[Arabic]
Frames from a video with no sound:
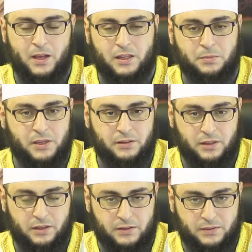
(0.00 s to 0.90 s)
لم
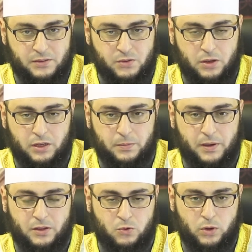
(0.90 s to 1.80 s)
يتخذ
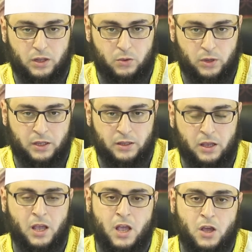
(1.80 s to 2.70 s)
صاحبة ولا ولدا